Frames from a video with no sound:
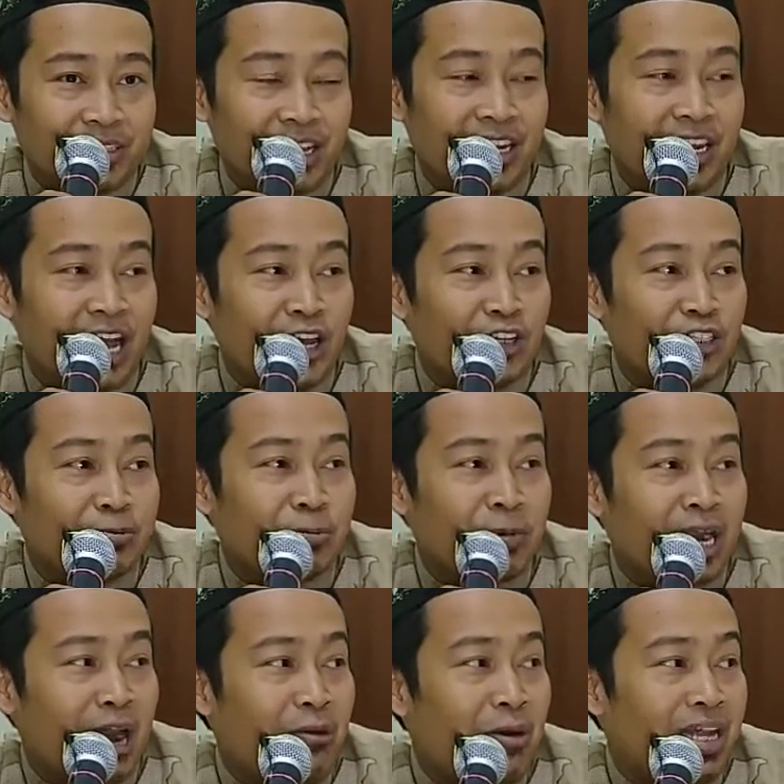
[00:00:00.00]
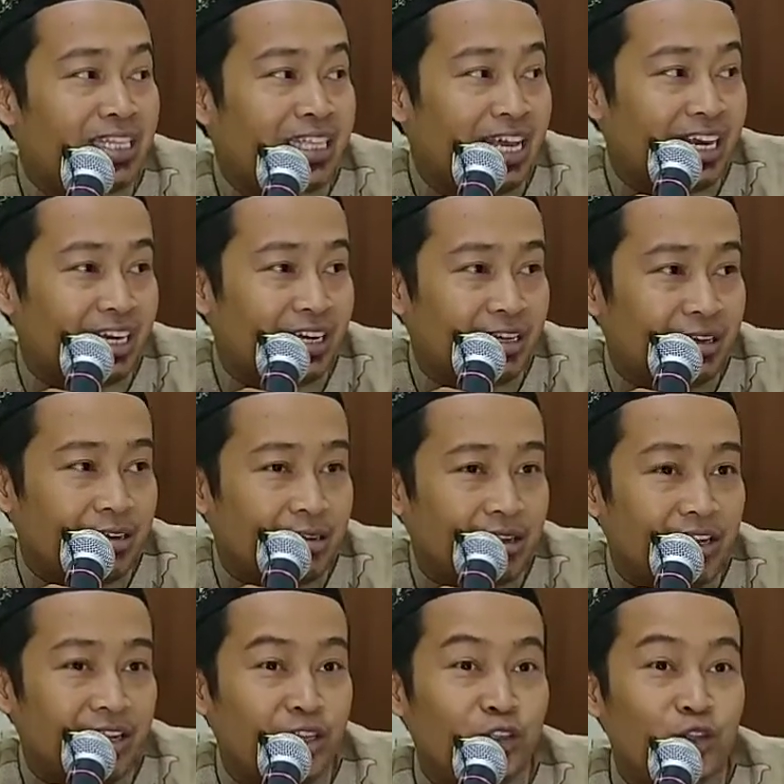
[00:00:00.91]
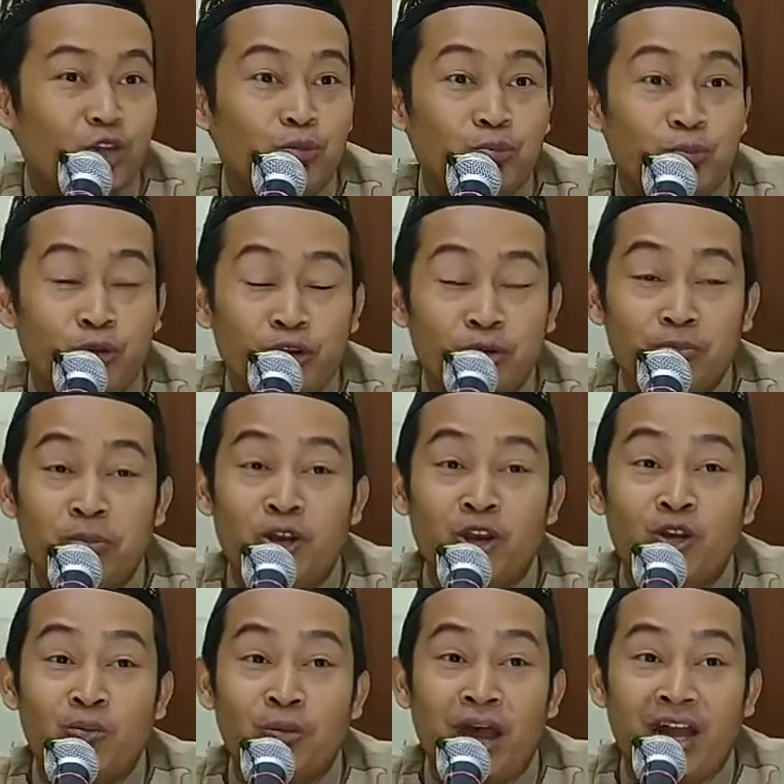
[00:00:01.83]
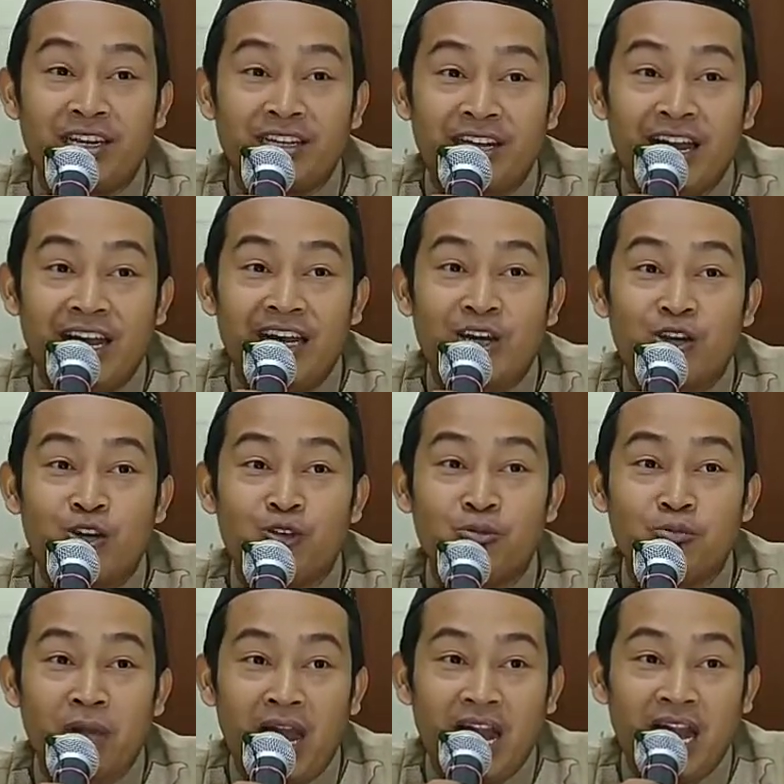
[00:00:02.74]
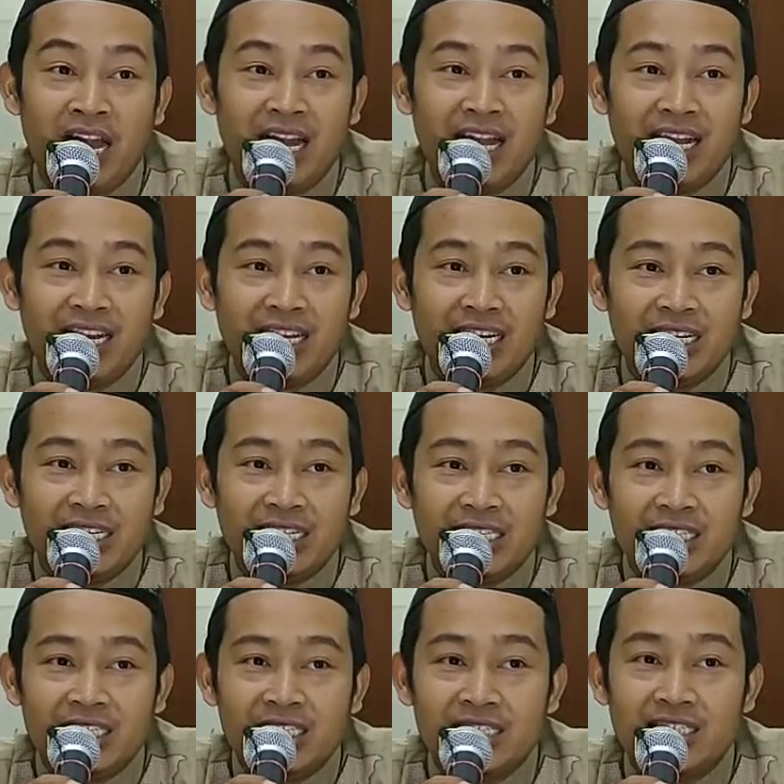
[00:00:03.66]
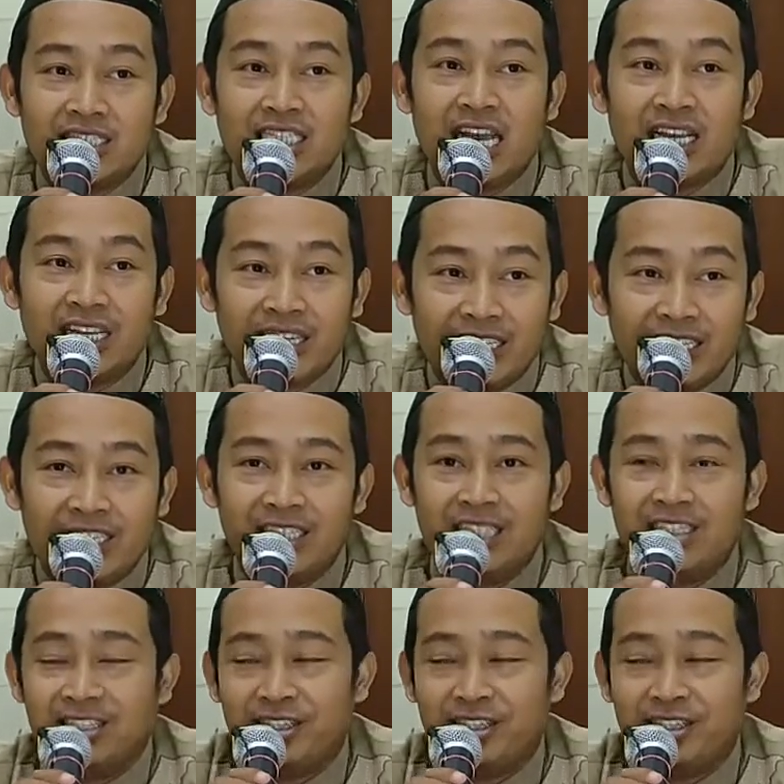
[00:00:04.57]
dan harus perawatan itu pun belum ada rumah sakit.